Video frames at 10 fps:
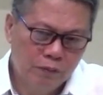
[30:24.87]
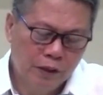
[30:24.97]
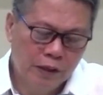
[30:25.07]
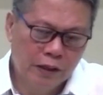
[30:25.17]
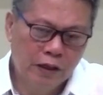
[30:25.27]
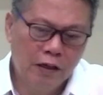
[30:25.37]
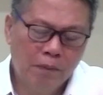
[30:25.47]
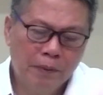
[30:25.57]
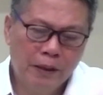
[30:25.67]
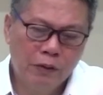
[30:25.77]
Pagdating
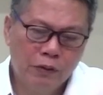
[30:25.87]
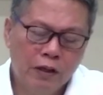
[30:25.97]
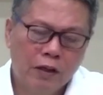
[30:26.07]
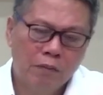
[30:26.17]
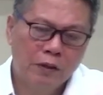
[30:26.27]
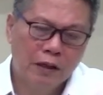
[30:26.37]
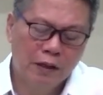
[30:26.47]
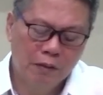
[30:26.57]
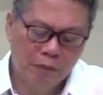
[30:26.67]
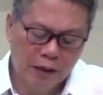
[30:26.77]
ng panahon, hindi ka rin
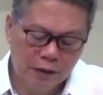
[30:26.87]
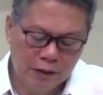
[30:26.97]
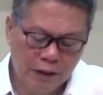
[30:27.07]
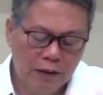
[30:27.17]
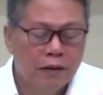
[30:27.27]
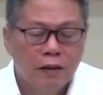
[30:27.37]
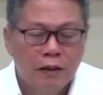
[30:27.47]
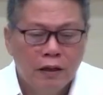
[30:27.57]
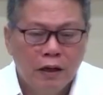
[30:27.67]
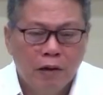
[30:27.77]
magiging magandang
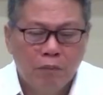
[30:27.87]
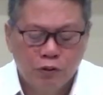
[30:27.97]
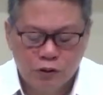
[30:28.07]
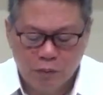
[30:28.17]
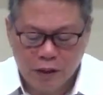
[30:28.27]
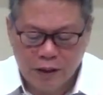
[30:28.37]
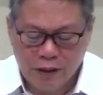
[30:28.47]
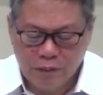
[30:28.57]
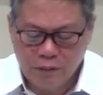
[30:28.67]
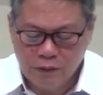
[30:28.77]
ehemplo sa mga
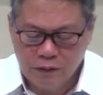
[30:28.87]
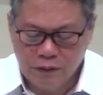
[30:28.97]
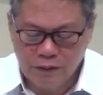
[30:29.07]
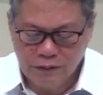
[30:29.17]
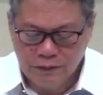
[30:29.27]
anak mo. No?